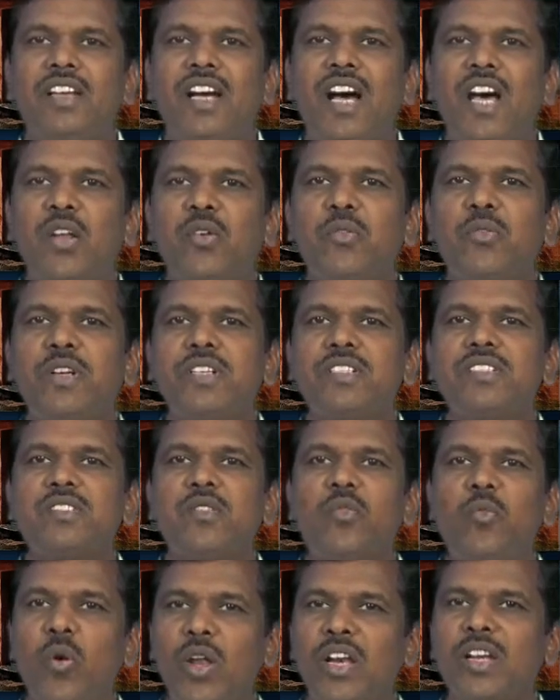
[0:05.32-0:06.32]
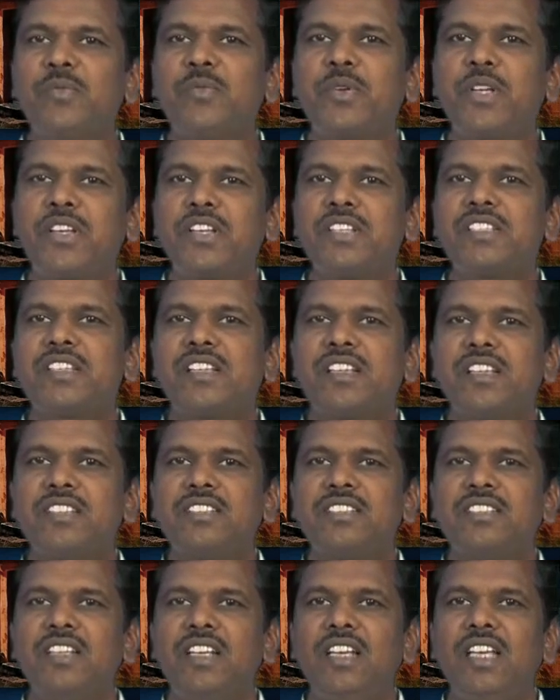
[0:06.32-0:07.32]
హలో ఫ్రెండ్స్ వెల్కమ్ టు ఇంగ్లీష్ ఇంగ్లీష్
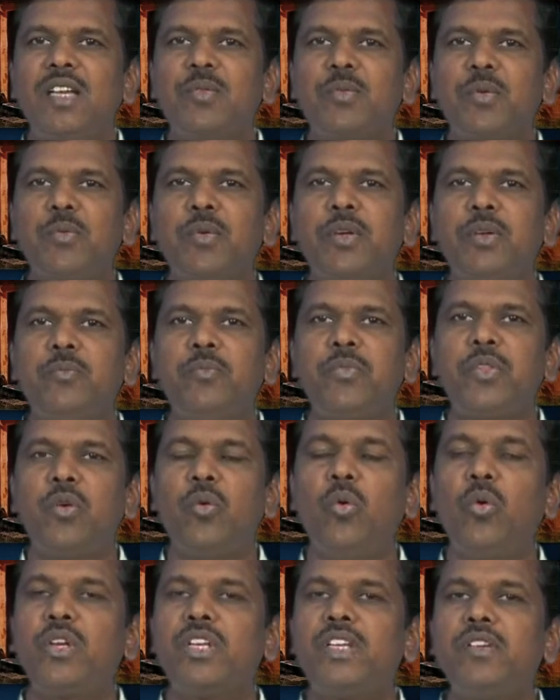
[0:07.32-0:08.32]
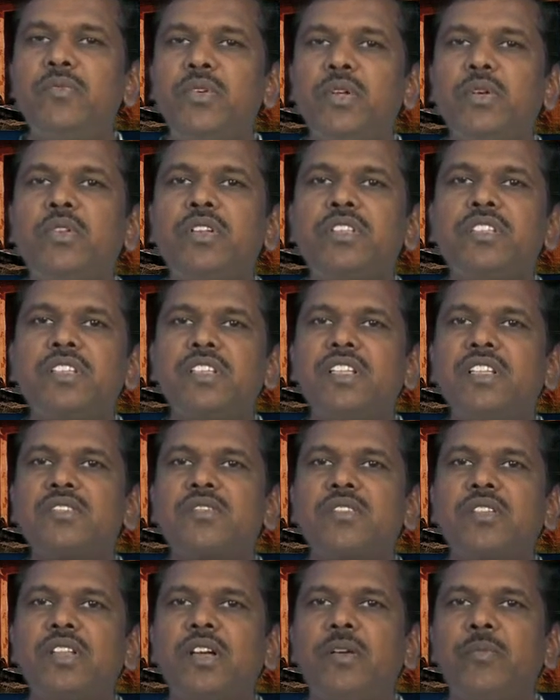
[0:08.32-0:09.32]
ఇప్పుడు మనం ఓ గిఫ్ట్ గురించి
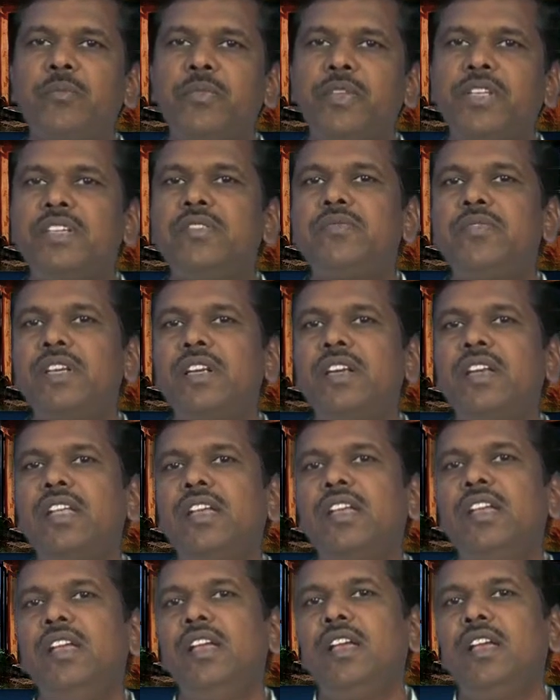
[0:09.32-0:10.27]
తెలుసుకుందాం గిఫ్ట్ అంటే